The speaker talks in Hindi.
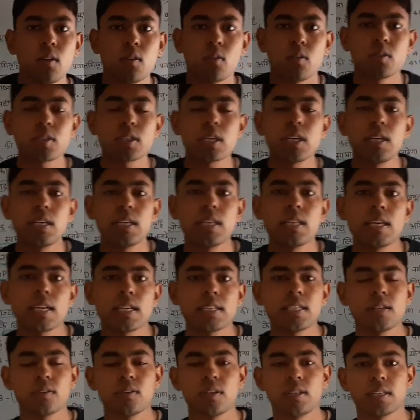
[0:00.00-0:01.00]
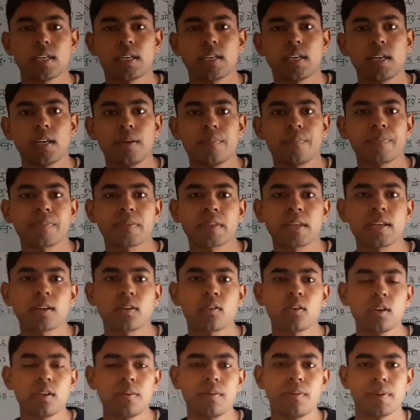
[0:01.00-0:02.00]
उसकी नीति ऐसी होनी चाहिए कि
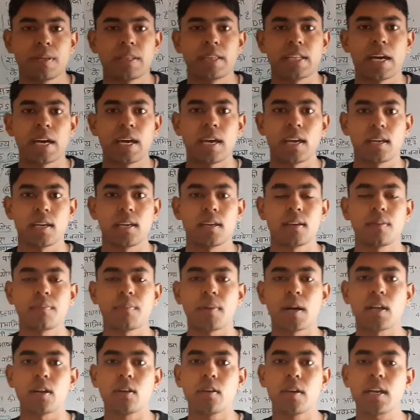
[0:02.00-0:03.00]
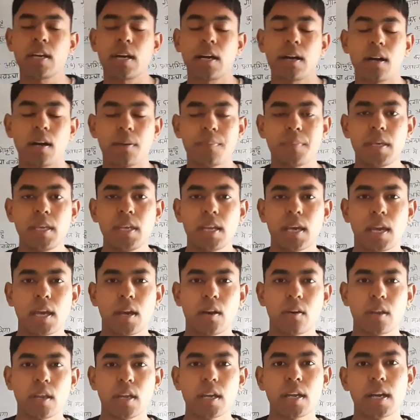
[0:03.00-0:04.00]
कोई भी बंदा है मान लो एक अमीर है
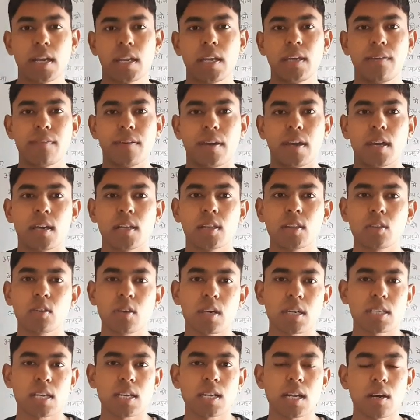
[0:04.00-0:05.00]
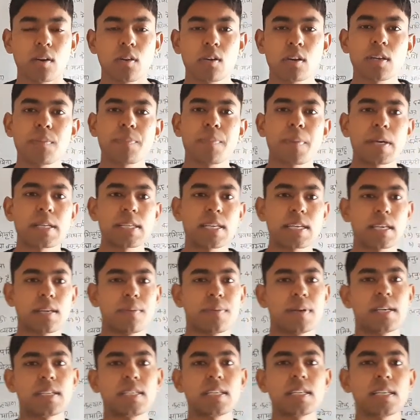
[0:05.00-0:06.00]
और एक गरीब है तो ऐसा ना हो कि पैसे की
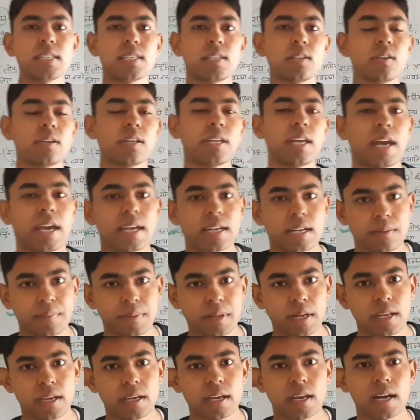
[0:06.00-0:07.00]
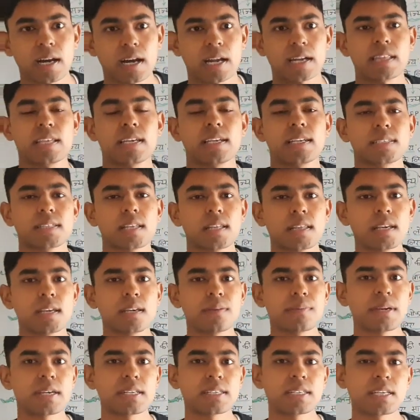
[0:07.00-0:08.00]
वजह से किसी को न्याय ना मिले आर्थिक स्थिति
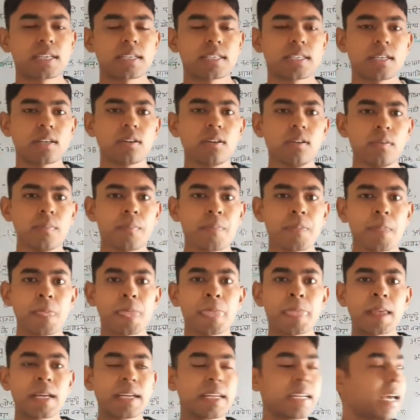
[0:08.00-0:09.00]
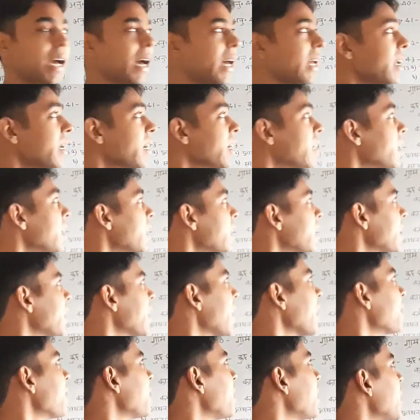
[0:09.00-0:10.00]
की वजह से किसी को न्याय
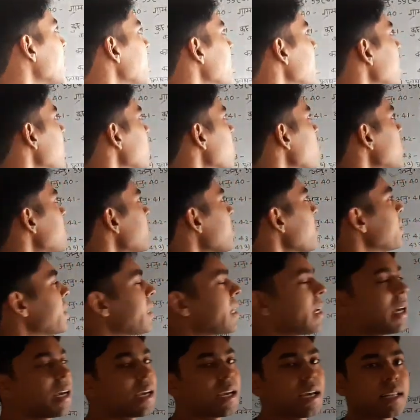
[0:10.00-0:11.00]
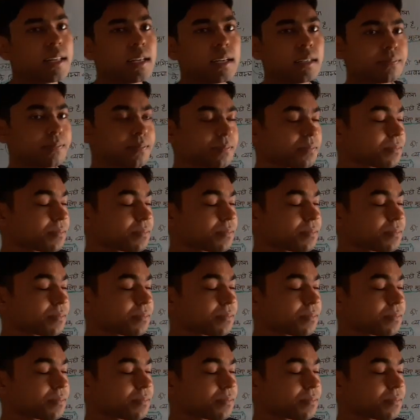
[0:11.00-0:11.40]
ना मिले तो इसमें बताया गया था